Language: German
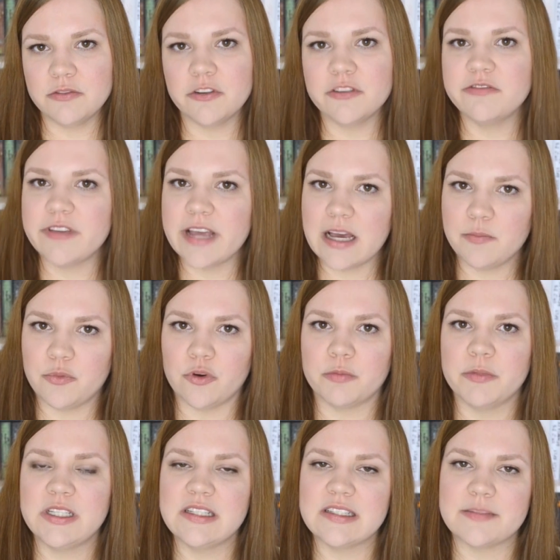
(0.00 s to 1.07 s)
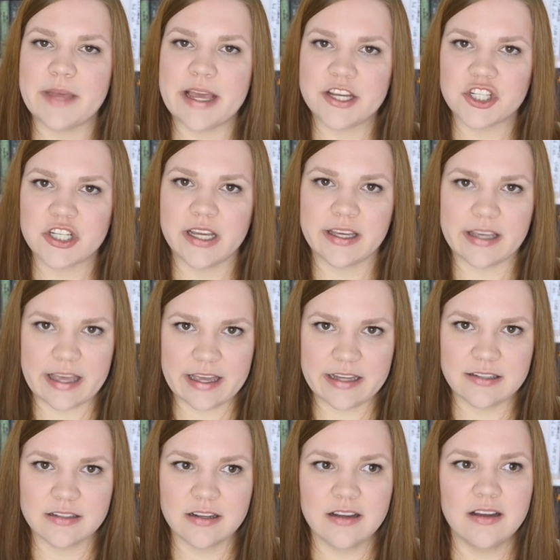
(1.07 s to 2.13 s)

von Werbung mit diesem Hashtag Ad